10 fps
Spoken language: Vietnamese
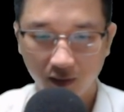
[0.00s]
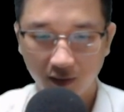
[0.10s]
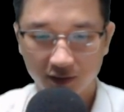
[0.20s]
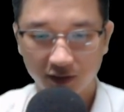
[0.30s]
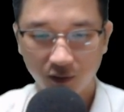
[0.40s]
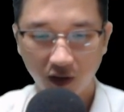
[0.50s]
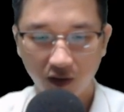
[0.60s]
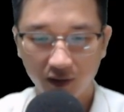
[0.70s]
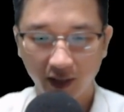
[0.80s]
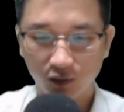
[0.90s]
Sau
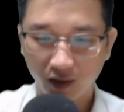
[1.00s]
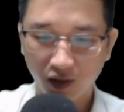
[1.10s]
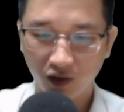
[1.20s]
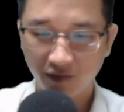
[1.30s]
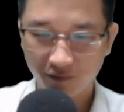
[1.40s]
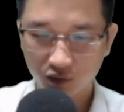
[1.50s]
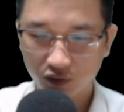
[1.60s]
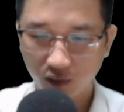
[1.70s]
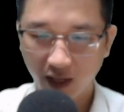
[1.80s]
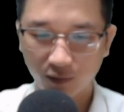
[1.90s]
đó đế tuấn nói với vô
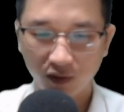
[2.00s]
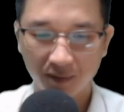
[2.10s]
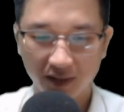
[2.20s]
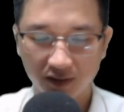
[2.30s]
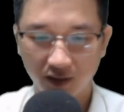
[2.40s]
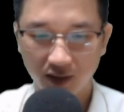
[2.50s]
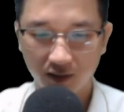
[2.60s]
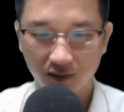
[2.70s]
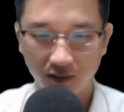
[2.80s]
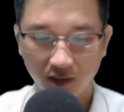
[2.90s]
số đại quần bên dưới
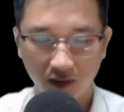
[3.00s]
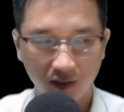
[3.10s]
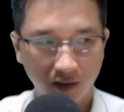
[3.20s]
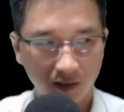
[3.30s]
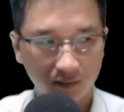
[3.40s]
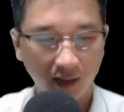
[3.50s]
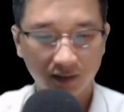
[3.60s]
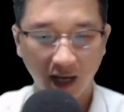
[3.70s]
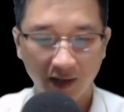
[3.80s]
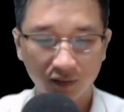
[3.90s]

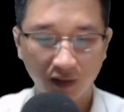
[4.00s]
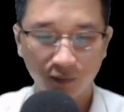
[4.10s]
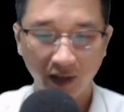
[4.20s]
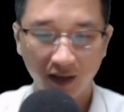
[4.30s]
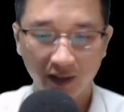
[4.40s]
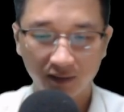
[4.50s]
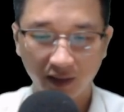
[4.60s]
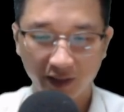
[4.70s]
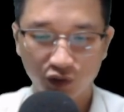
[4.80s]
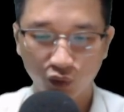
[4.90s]
Tất cả yêu tộc nghe lệnh
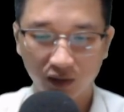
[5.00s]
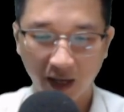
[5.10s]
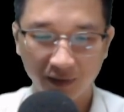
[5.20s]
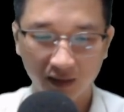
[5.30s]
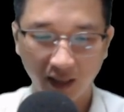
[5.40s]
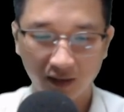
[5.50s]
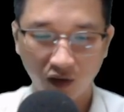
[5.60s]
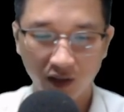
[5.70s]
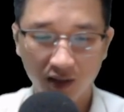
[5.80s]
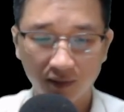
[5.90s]
Thành chủ Tàm Nhãn Thành
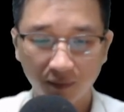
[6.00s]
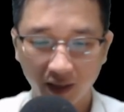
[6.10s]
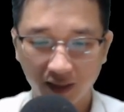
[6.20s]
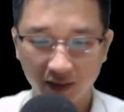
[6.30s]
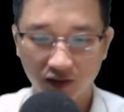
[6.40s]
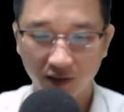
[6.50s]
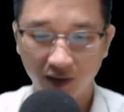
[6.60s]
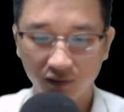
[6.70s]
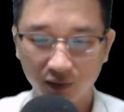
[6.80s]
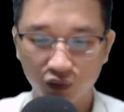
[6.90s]
nói Mấy tháng trước
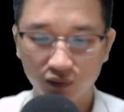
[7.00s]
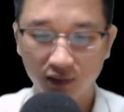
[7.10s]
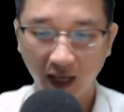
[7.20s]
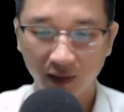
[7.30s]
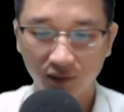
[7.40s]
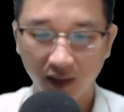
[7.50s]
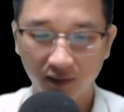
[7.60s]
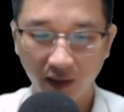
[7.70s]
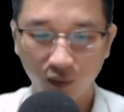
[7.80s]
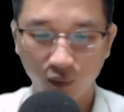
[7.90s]
yêu tộc chúng ta có tên
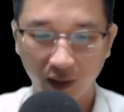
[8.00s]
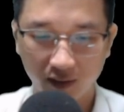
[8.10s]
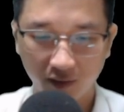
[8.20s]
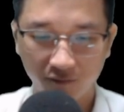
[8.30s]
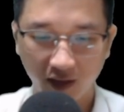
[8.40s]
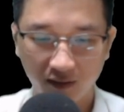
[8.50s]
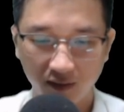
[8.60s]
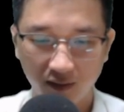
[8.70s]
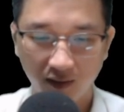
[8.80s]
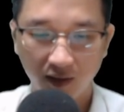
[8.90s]
tiểu quỷ nhất văn
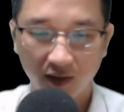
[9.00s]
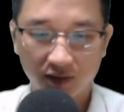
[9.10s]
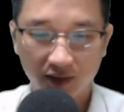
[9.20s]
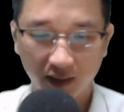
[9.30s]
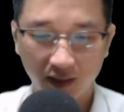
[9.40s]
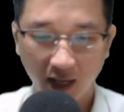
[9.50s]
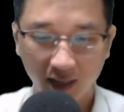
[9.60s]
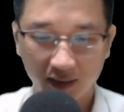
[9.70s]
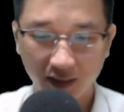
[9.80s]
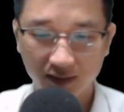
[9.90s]
Giết
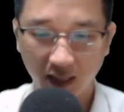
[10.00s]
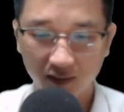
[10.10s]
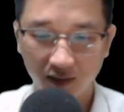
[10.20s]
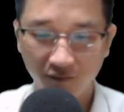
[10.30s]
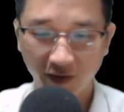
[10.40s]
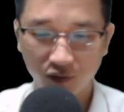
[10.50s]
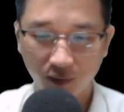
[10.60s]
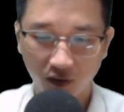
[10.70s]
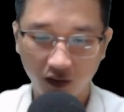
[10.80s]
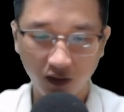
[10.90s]
hai thánh giả tứ văn của
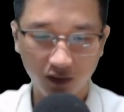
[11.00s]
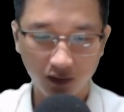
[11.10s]
bọn họ